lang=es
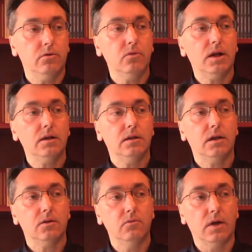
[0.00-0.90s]
una
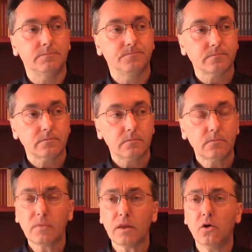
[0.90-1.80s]
literatura
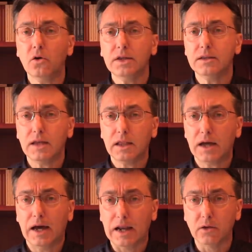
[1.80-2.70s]
orientada
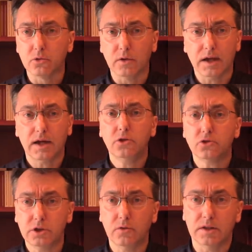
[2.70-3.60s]
al autoengaño,
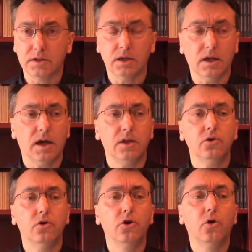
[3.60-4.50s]
sino al
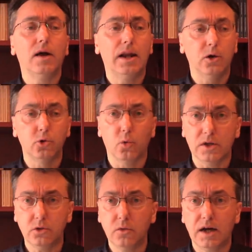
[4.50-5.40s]
desengaño, no a la
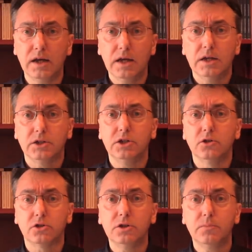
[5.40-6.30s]
autoayuda,
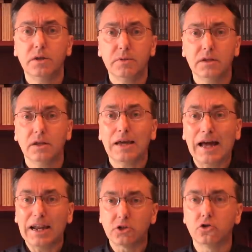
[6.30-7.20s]
sino simplemente
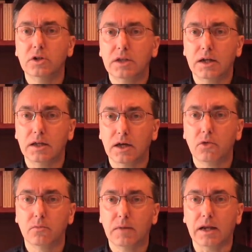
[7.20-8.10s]
a la
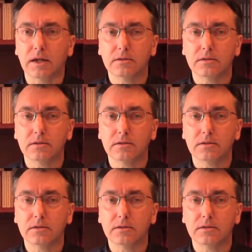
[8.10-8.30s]
solidaridad humana.